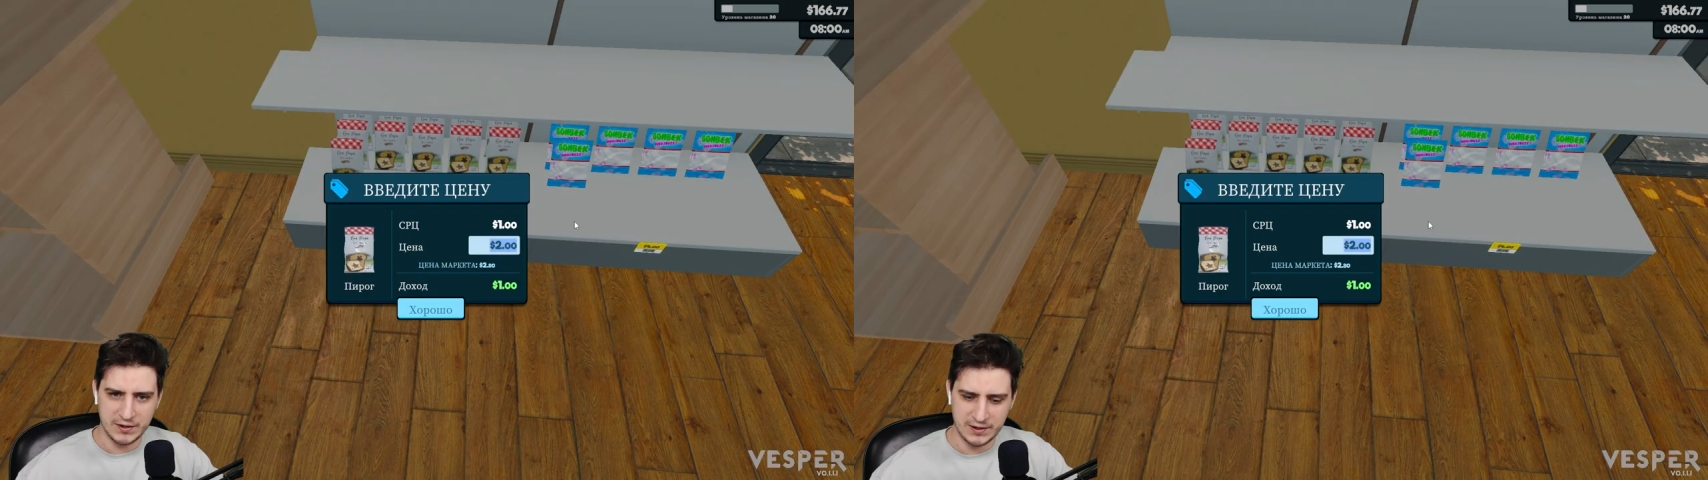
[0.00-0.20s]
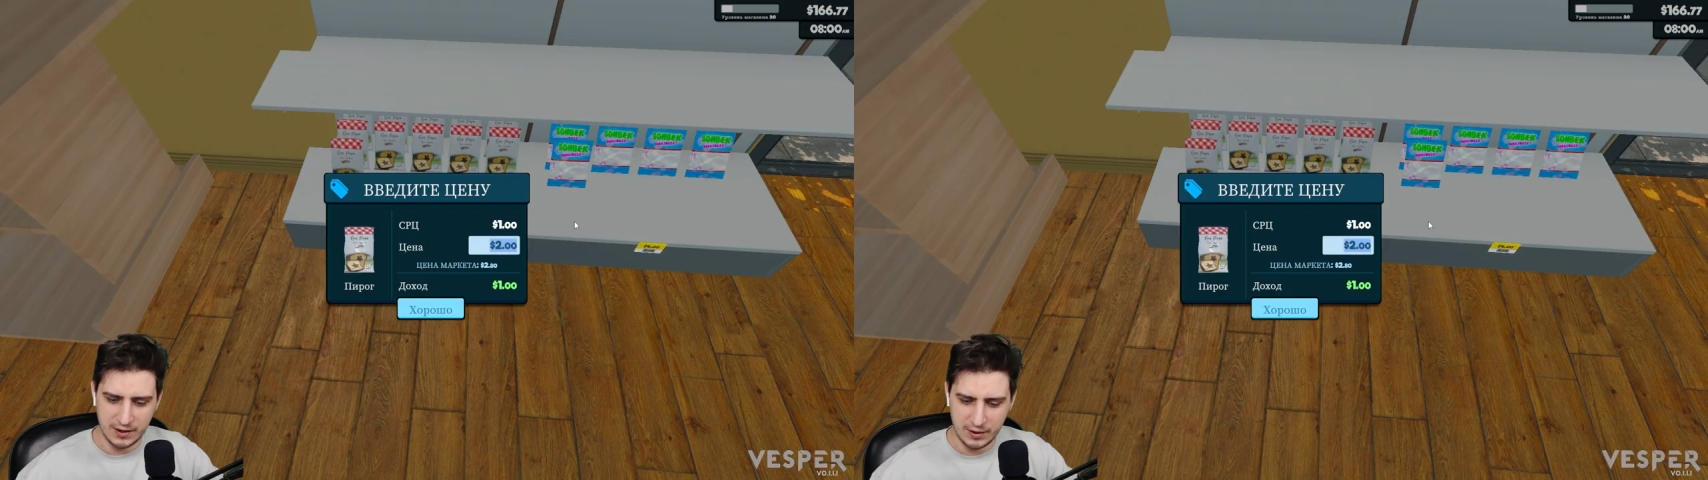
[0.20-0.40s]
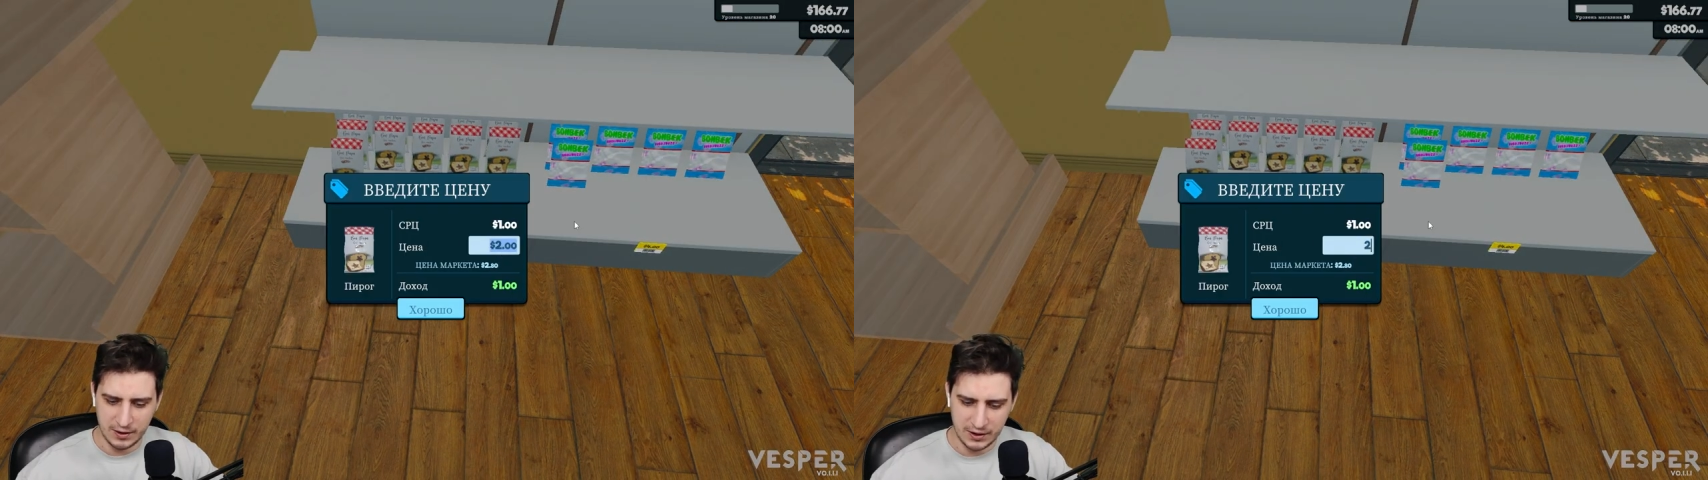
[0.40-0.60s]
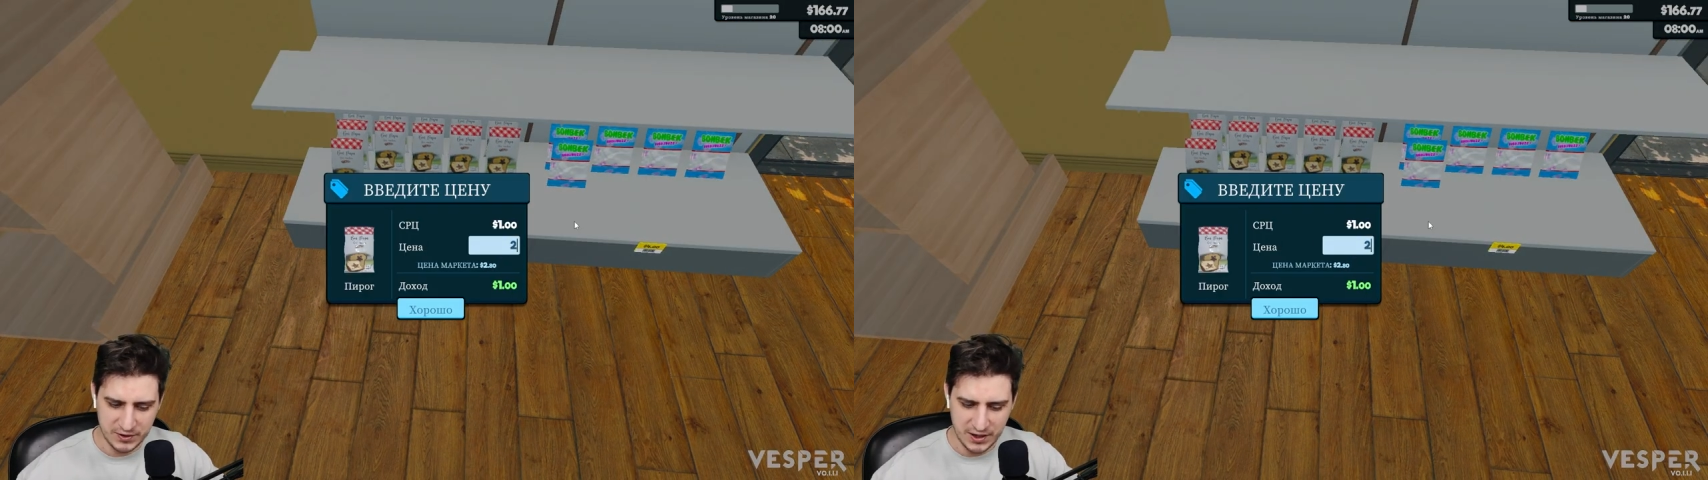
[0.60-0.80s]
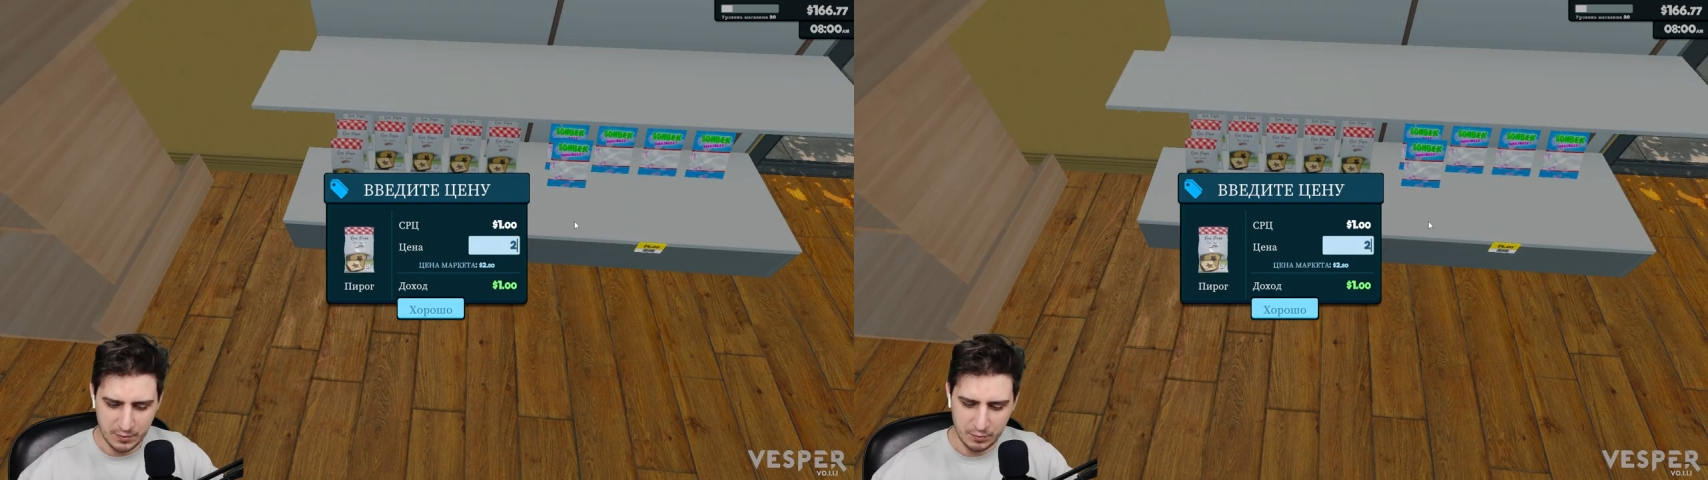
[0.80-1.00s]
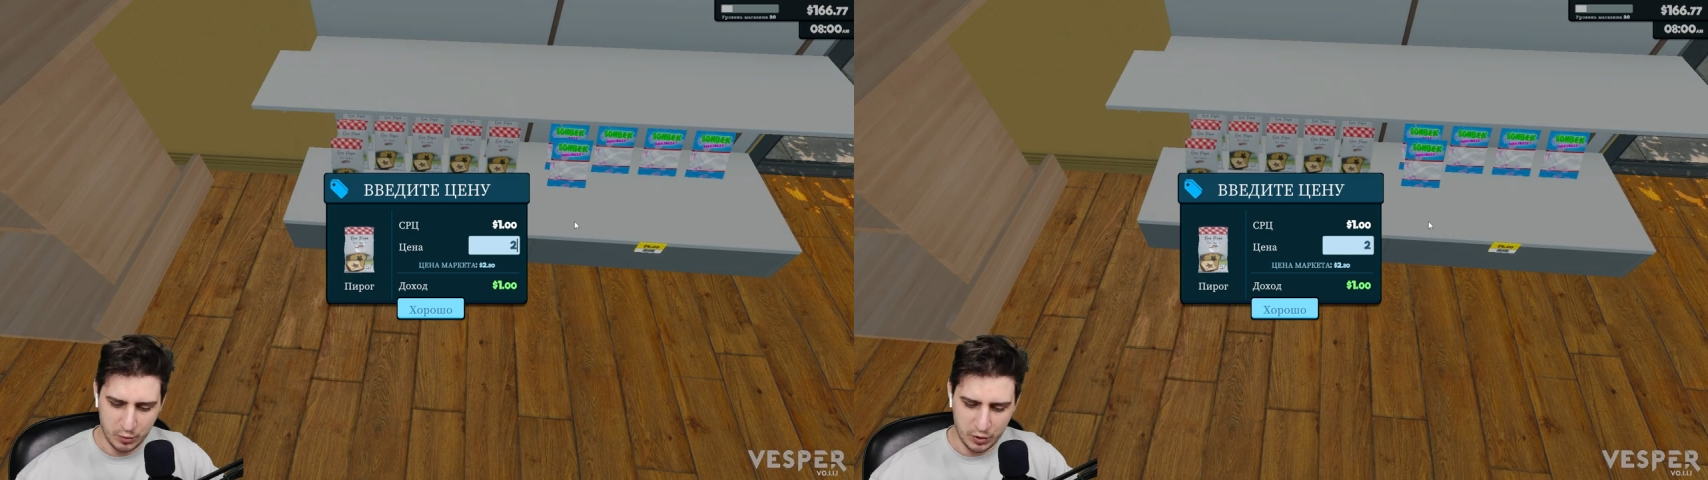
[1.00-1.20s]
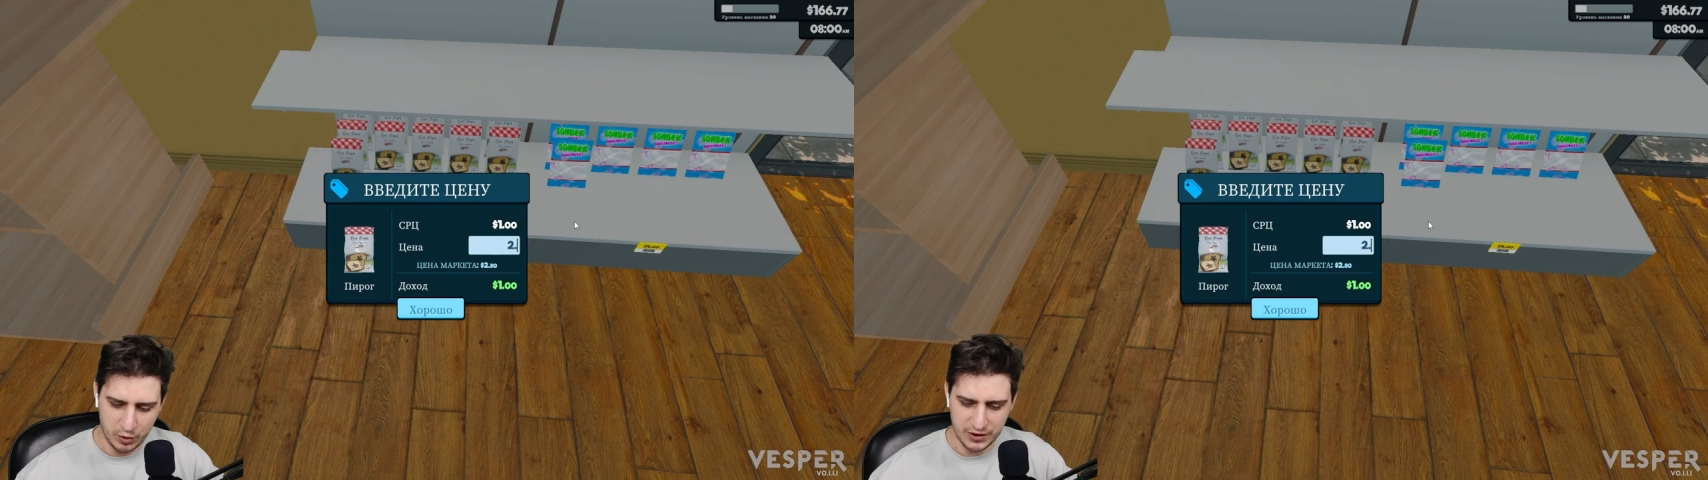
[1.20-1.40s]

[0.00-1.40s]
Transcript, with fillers: э, тем самым больше